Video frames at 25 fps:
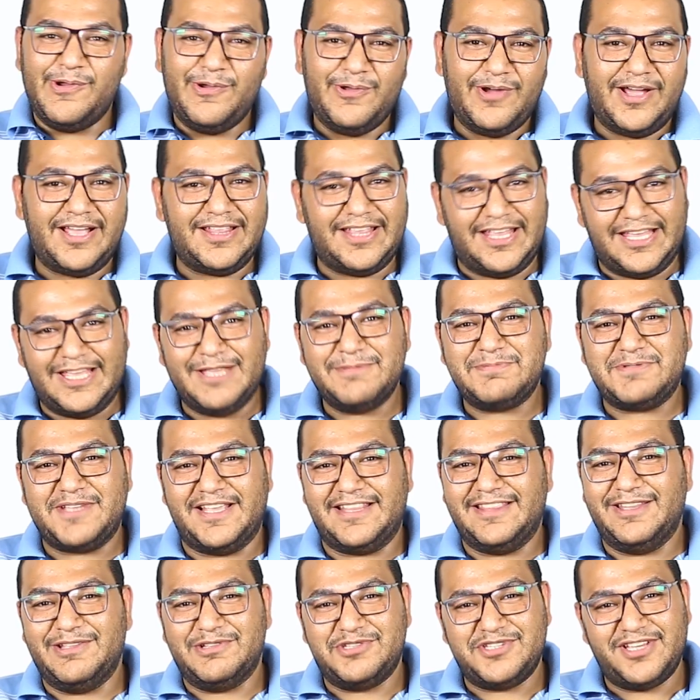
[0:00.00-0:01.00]
كل واحد هيجيب
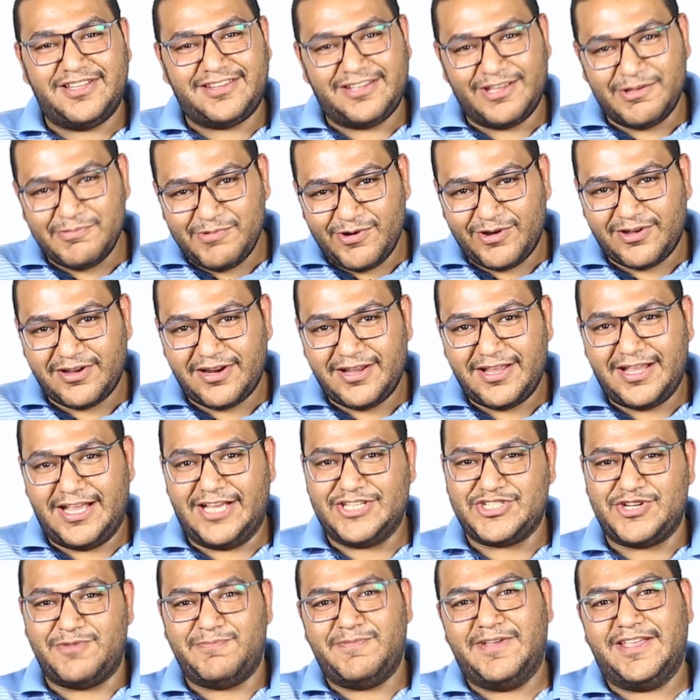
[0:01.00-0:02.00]
سندوتشات ايه بكره
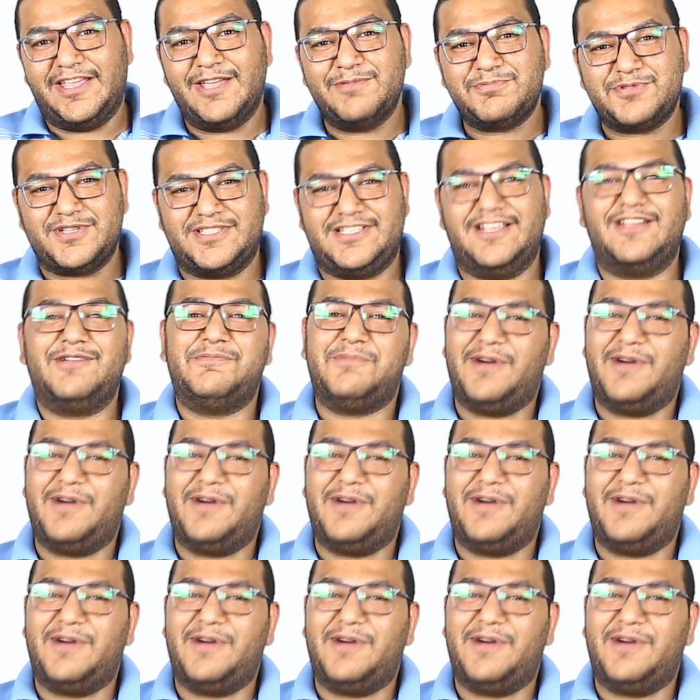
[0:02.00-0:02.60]
عشان ما نجيبش زي